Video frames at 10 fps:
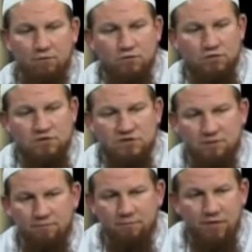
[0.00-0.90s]
Und
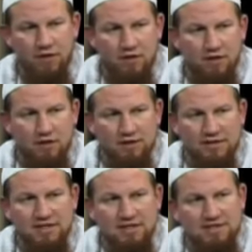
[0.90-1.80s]
ähm,
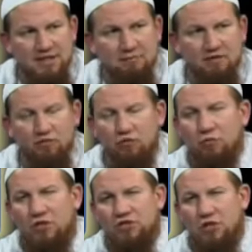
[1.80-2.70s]
das ist ein Thema,
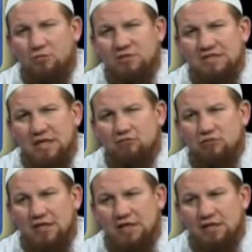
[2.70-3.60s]
worüber ich glaube ich sehr
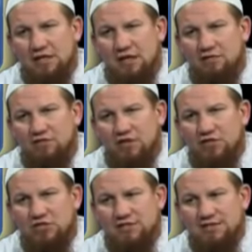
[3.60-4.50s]
gut reden kann,
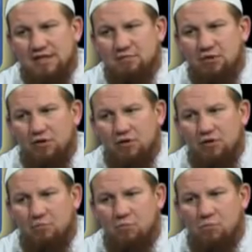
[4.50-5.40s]
weil ich ja selber
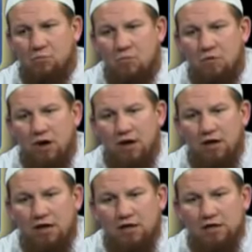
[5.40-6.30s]
ähm,
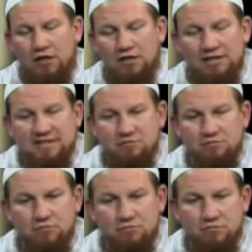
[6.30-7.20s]
in
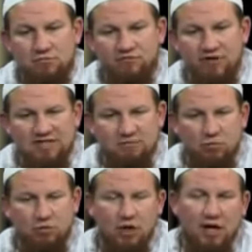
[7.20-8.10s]
diesem
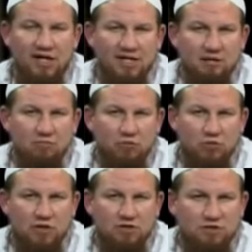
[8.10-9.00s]
Facebook einige
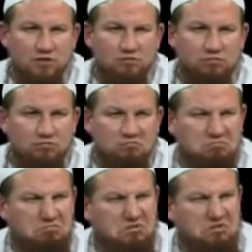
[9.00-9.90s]
Monate,
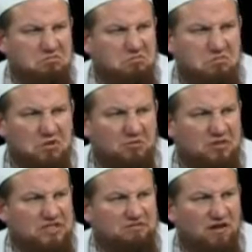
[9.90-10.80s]
ich
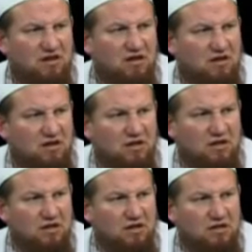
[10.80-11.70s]
glaube, das war
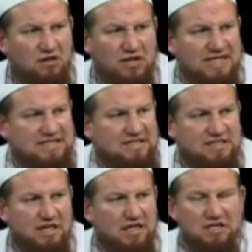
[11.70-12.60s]

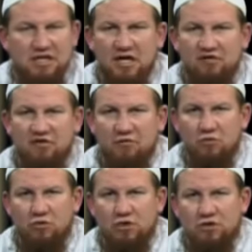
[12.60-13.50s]
letztes Jahr drei, vier
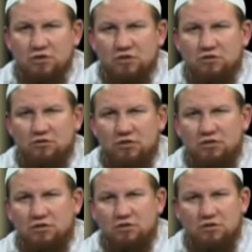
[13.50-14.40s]
Monate
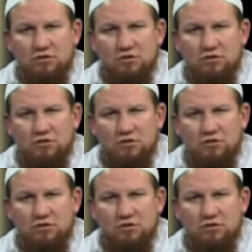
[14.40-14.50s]
dort, äh,